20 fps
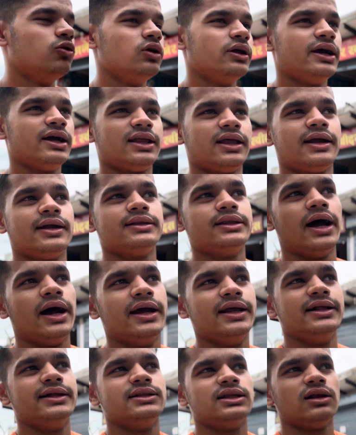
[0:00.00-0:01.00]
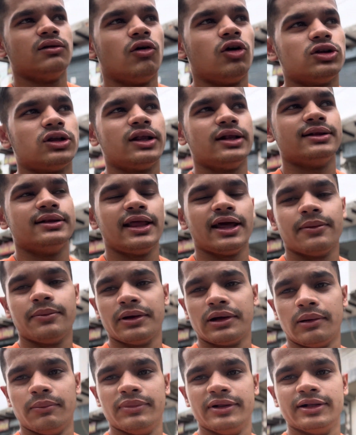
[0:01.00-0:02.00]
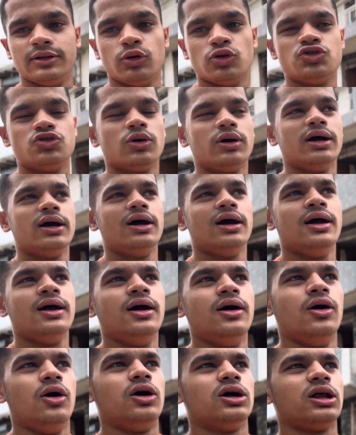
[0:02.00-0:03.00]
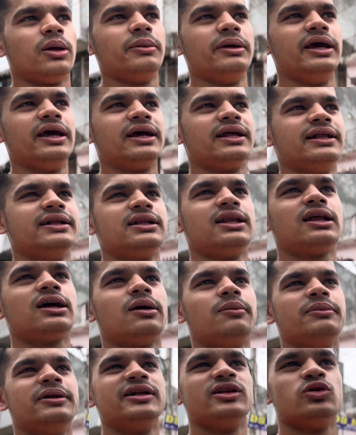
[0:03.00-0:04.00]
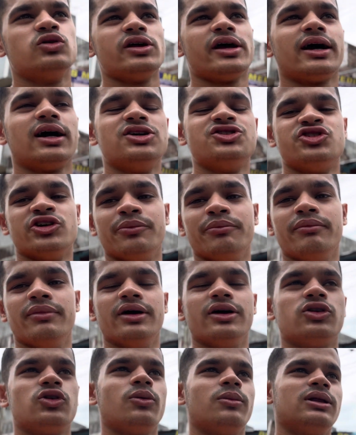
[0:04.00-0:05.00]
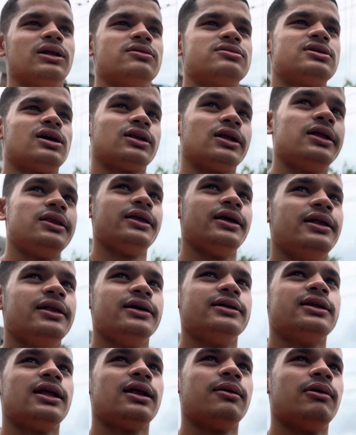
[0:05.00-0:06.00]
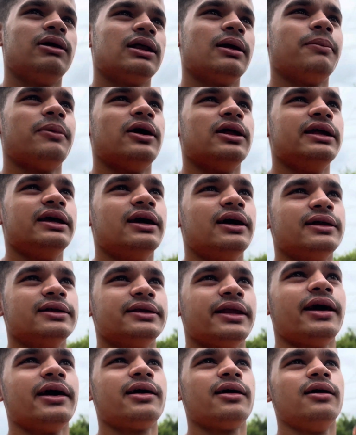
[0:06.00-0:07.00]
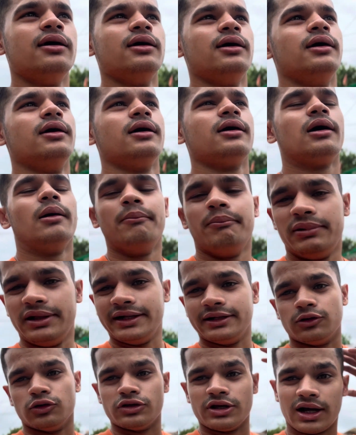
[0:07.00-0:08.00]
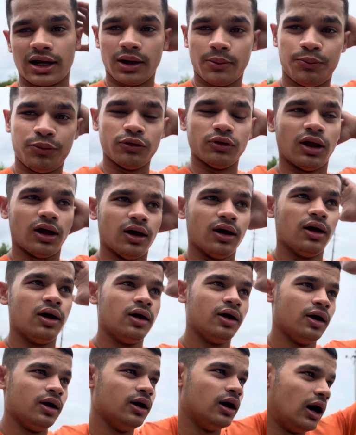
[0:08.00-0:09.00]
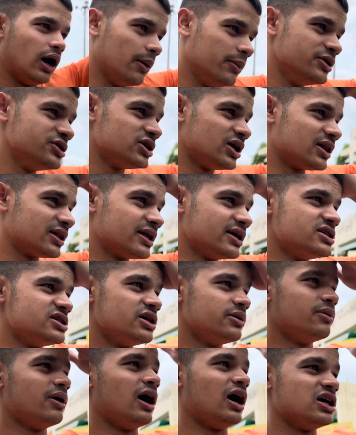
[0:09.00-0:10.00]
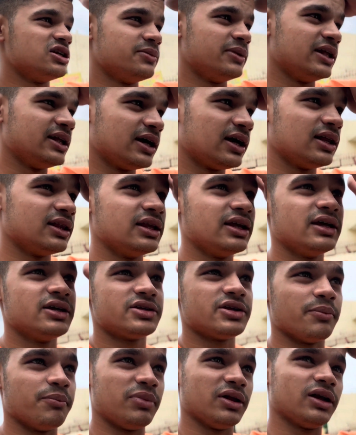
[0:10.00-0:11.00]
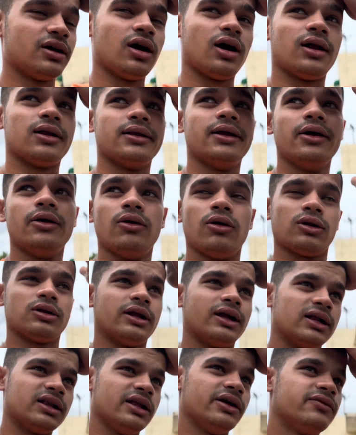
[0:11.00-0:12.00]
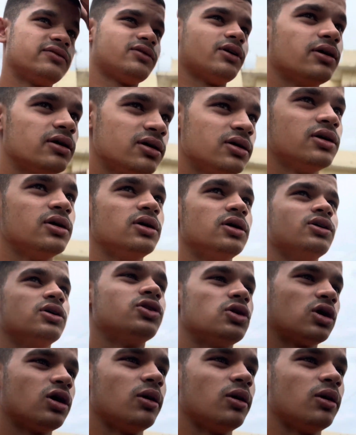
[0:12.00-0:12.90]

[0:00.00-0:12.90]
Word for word: किया था कि ढाई लीटर वाटर इनटेक भी कम्प्लीट हो चुका है और अभी एक लीटर कम्प्लीट हो जाएगा जिम में तो मतलब साढ़े तीन लीटर हमारा पानी का इनटेक कम्प्लीट हो जाएगा पूरा अभी चलते हैं जिम आज मैंने करनी है सिंपल कार्डियो और डेडलिफ्ट तो